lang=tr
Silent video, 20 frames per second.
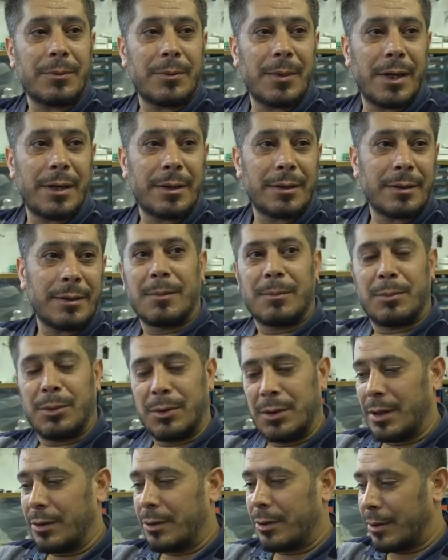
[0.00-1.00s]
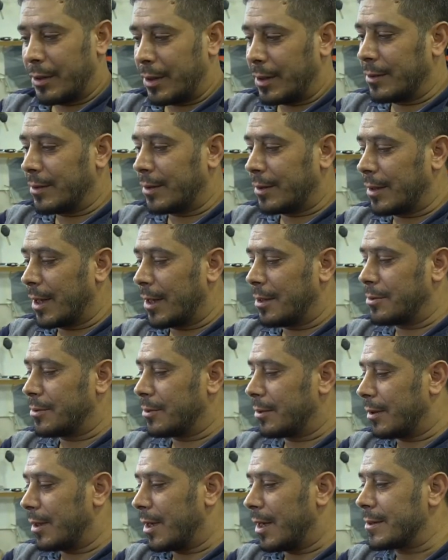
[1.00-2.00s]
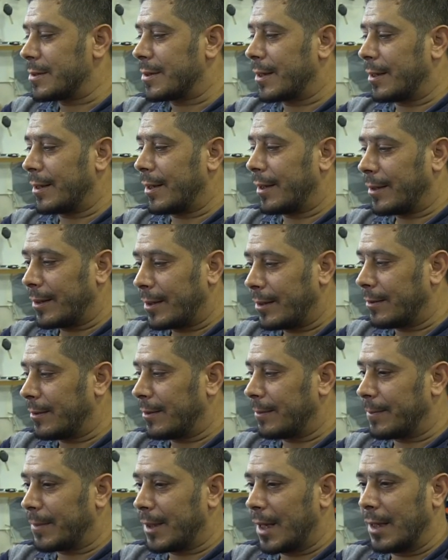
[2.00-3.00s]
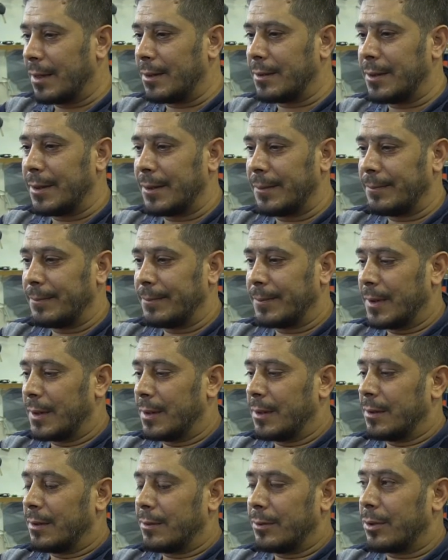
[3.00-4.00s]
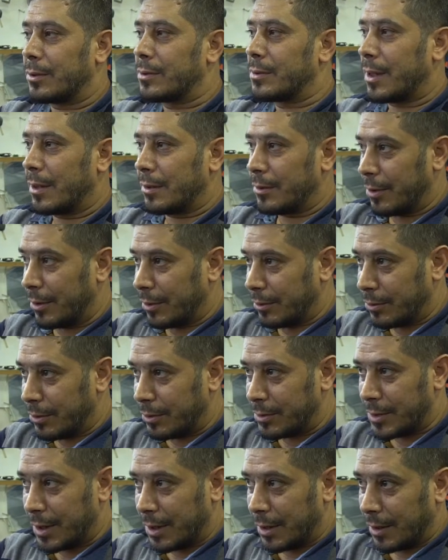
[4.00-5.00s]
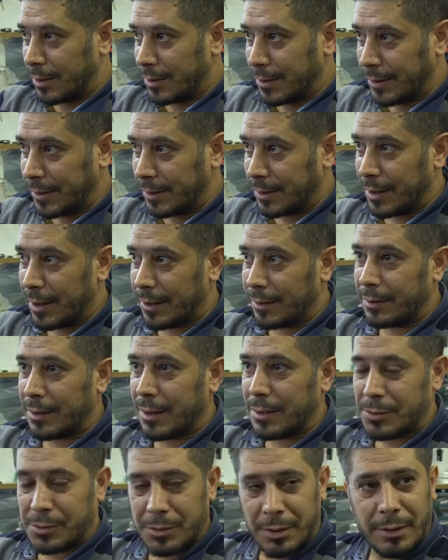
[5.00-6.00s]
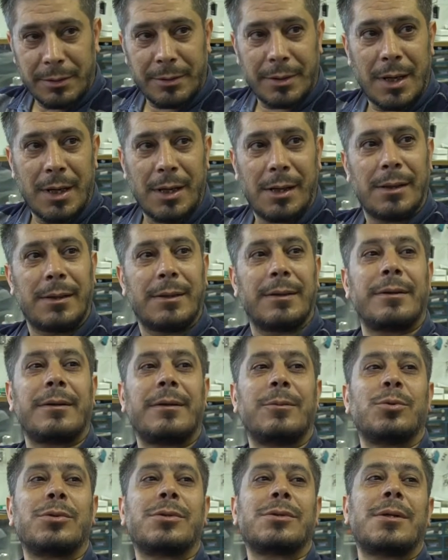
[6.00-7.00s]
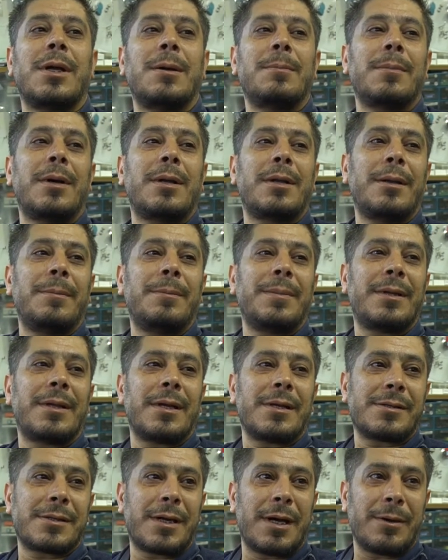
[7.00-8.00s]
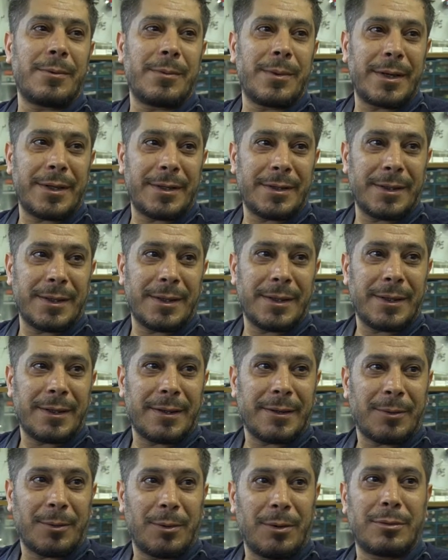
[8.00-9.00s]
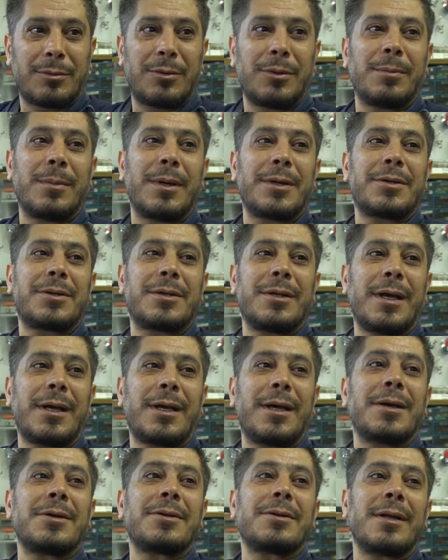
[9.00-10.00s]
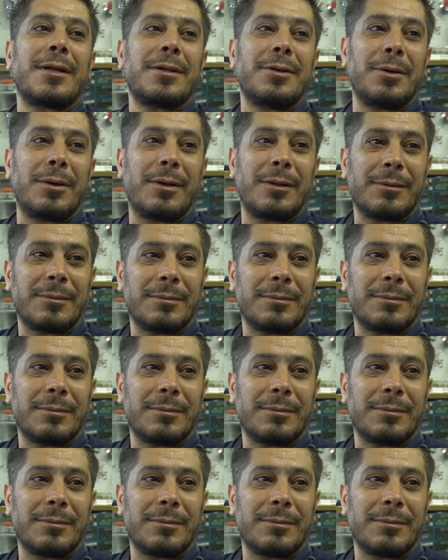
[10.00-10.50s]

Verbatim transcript: var. Bunlar öğrendikten sonra askere gittim, geldim. 94-96 yıllarından sonra ustam bana bir tezgah verdi. Koltuk başına geç dedi oğlum.